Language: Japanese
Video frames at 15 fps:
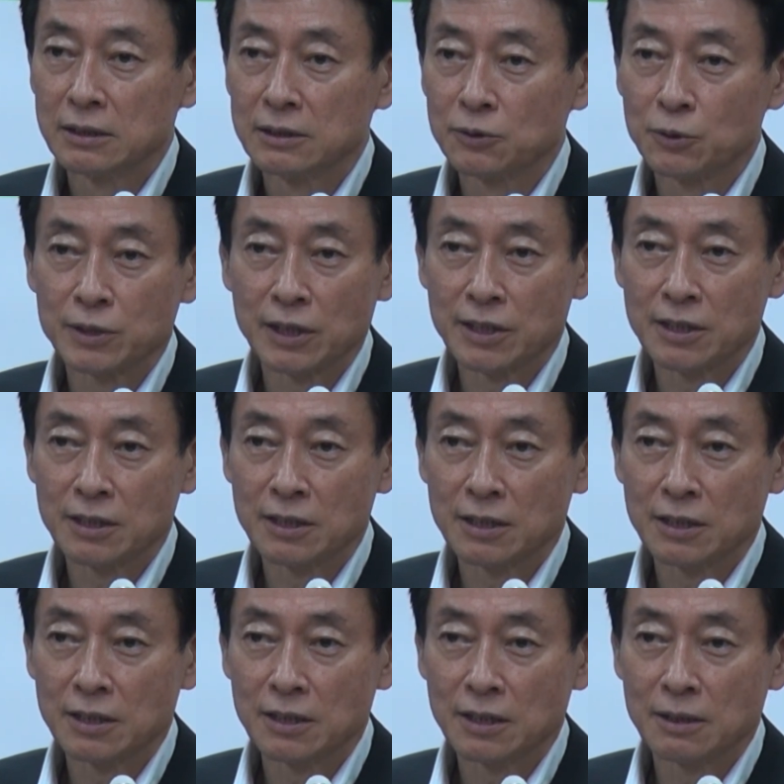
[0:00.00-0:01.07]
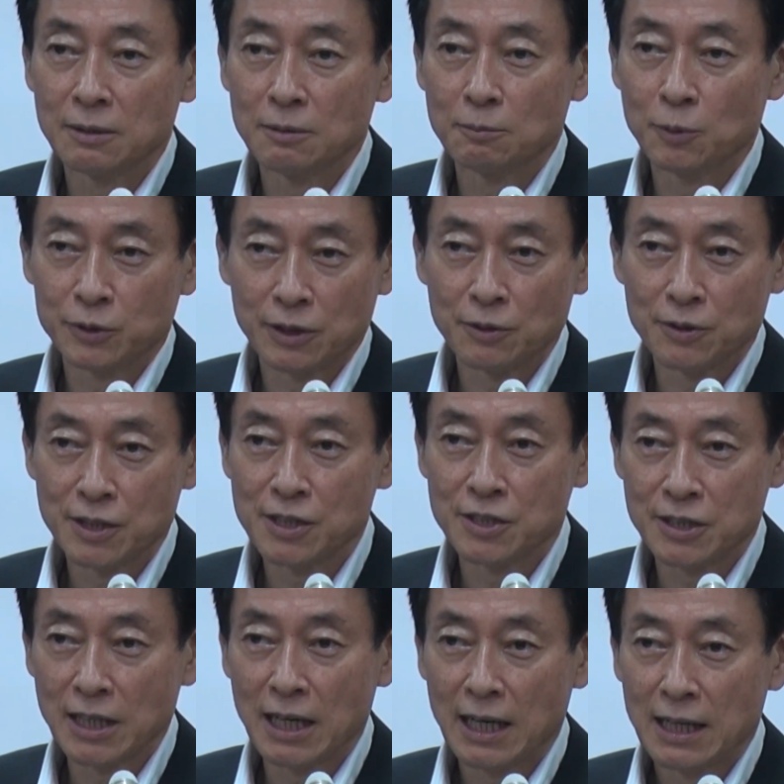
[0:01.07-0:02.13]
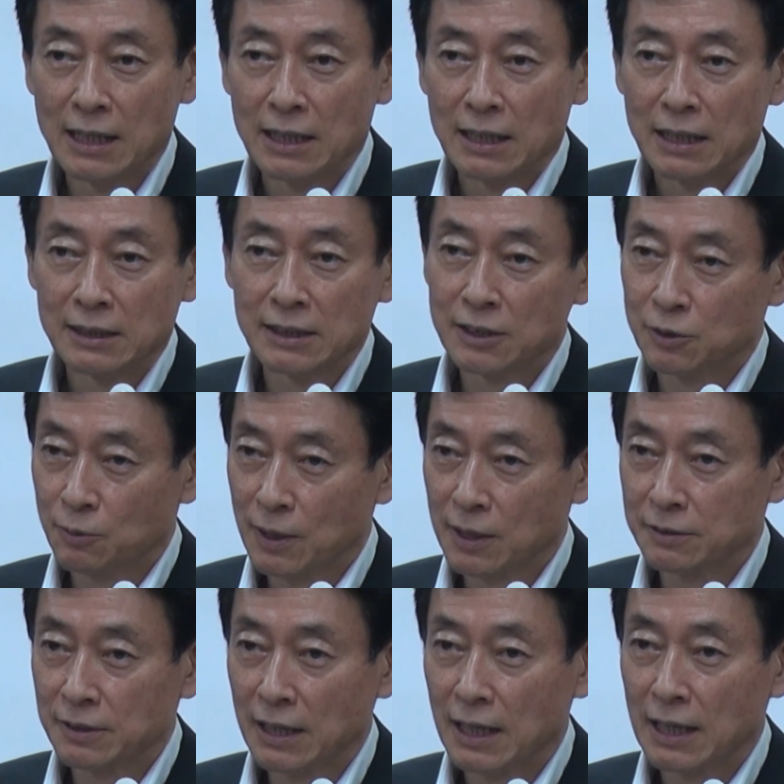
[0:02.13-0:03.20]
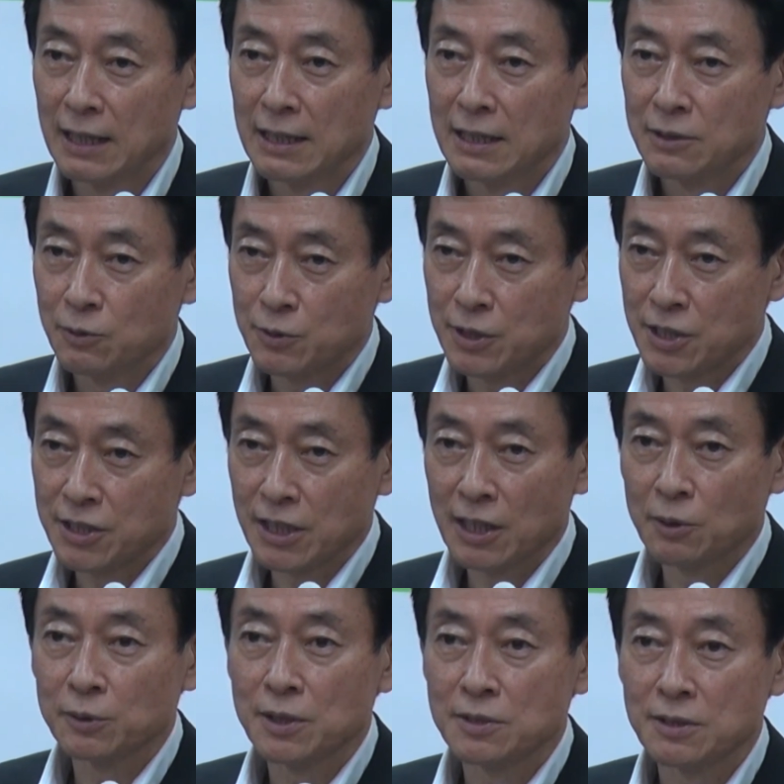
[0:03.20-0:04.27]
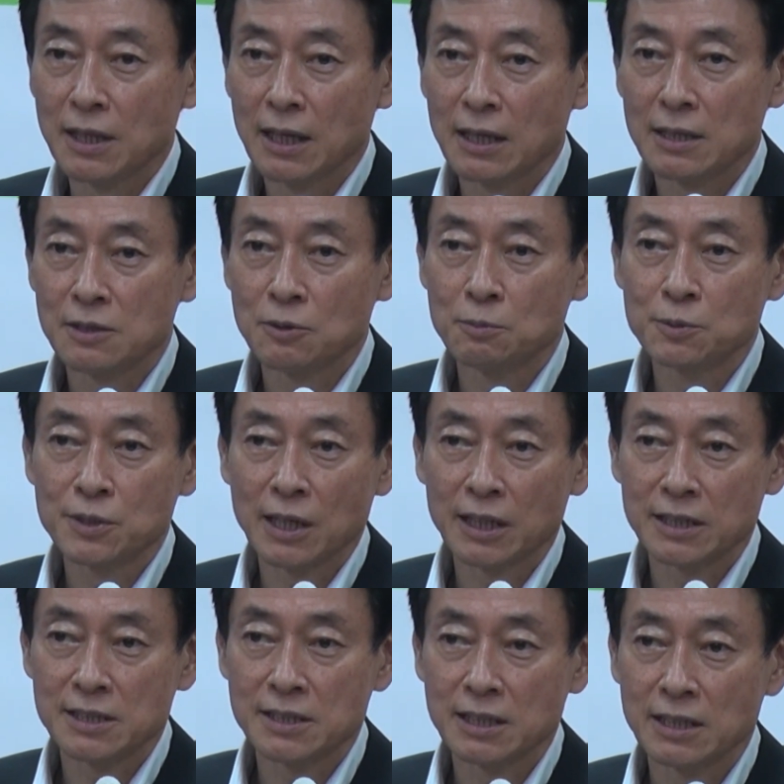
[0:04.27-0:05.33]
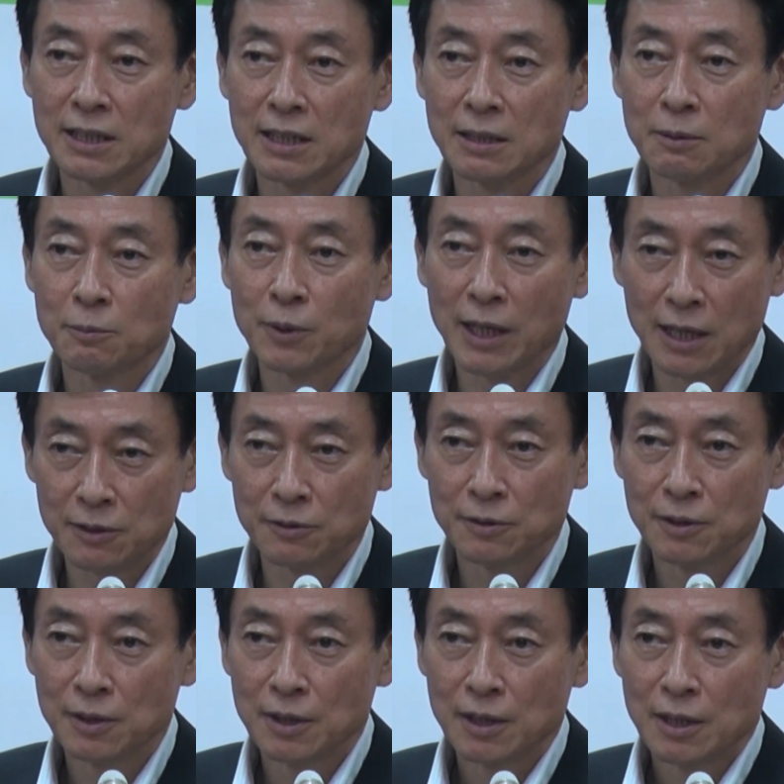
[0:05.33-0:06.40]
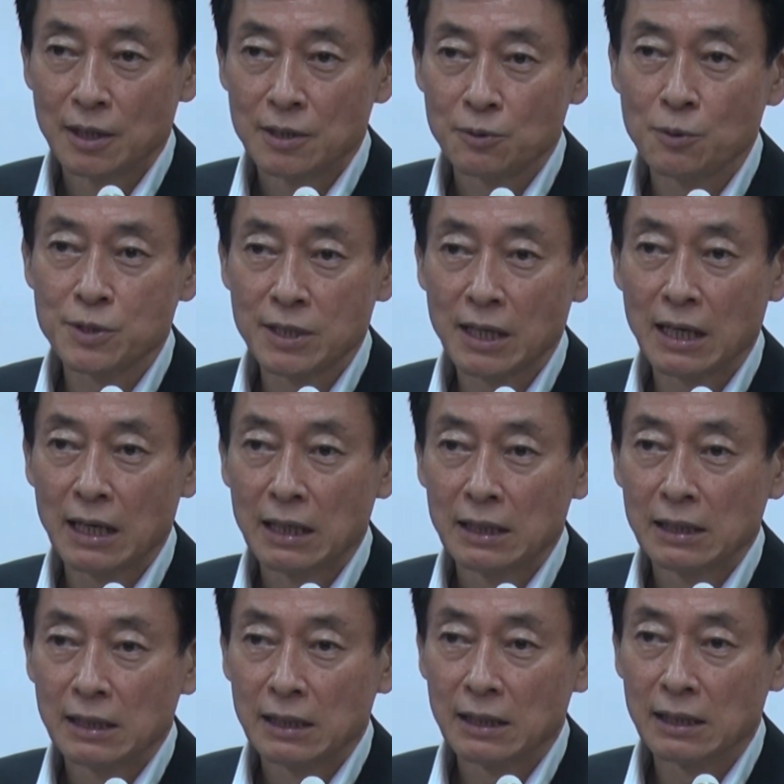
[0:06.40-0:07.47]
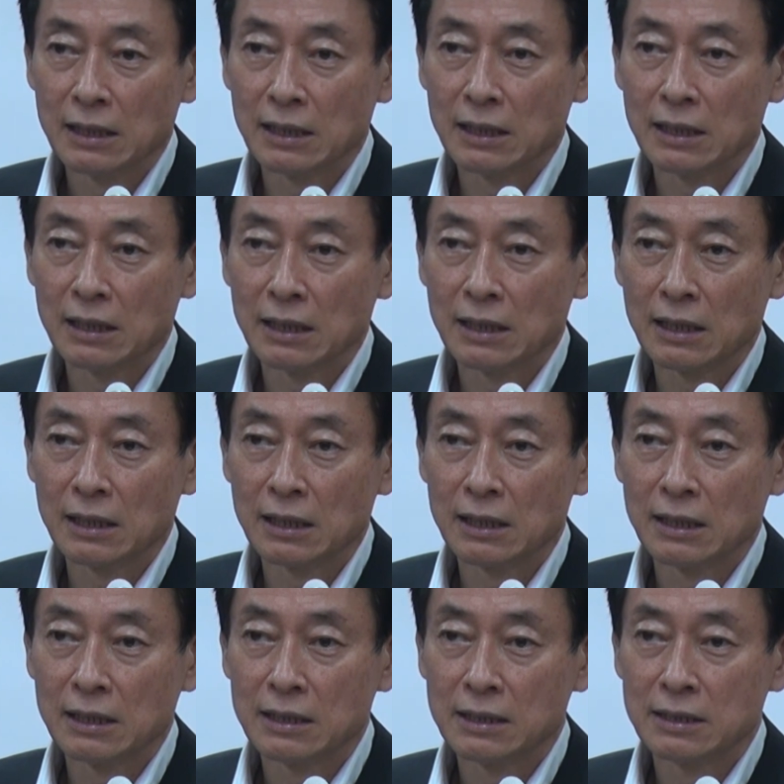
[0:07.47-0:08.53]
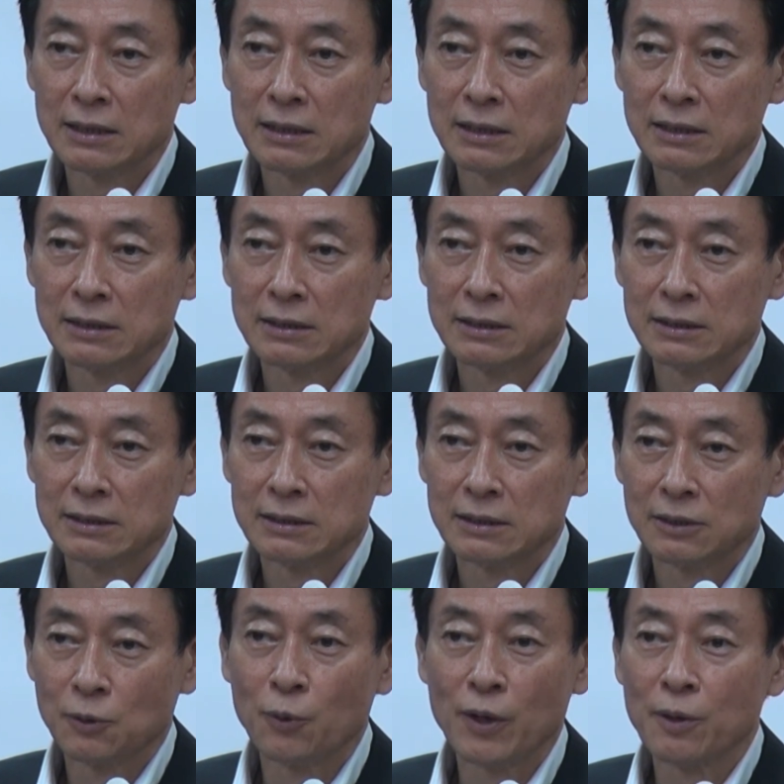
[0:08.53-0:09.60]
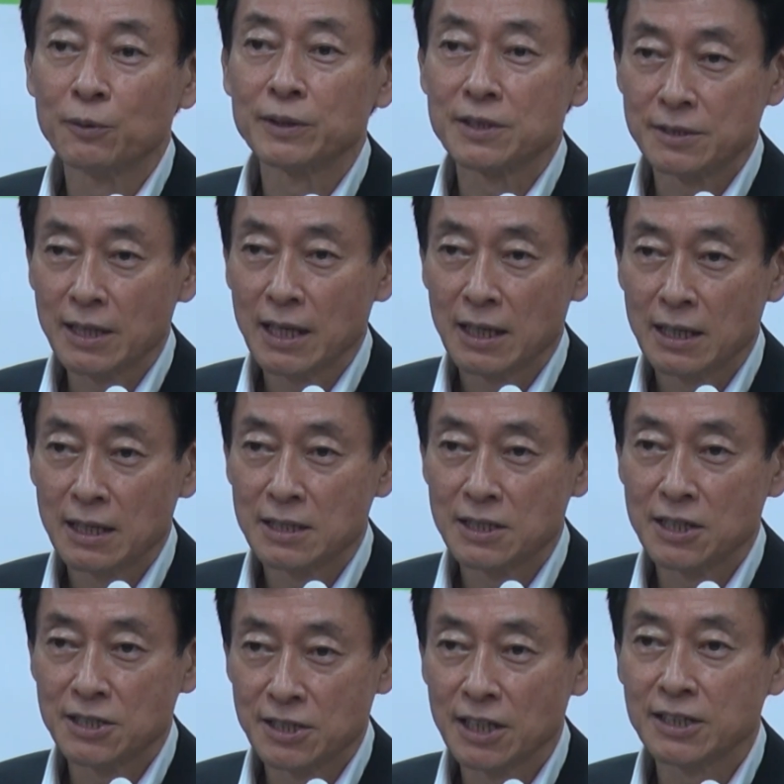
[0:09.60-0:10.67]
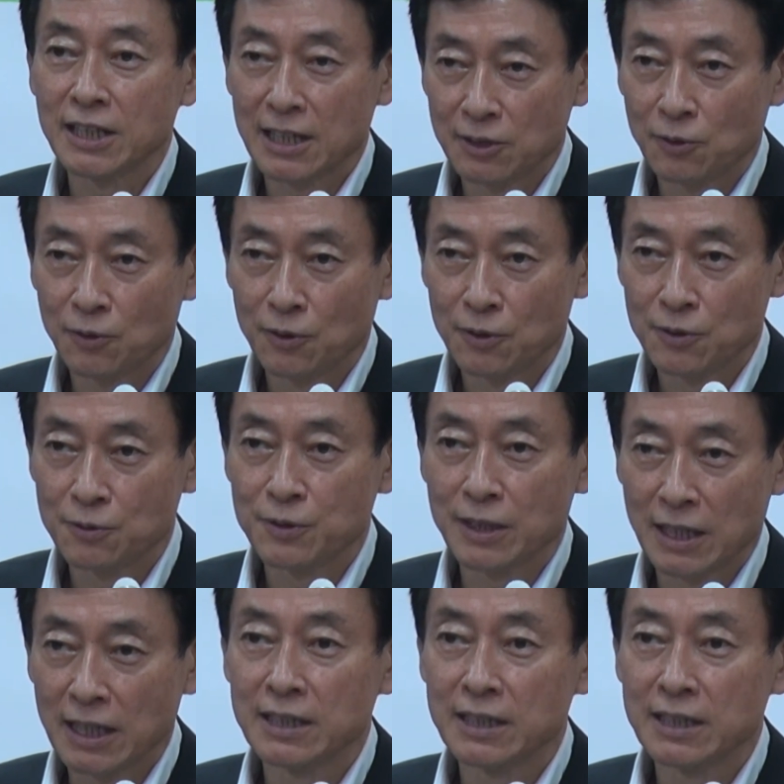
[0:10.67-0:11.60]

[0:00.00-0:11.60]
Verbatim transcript: そうした持っている技術やネットワークやそうした力をですね存分に発揮してもらえるそうしたえー、応援をですね、ぜひしていきたいというふうに考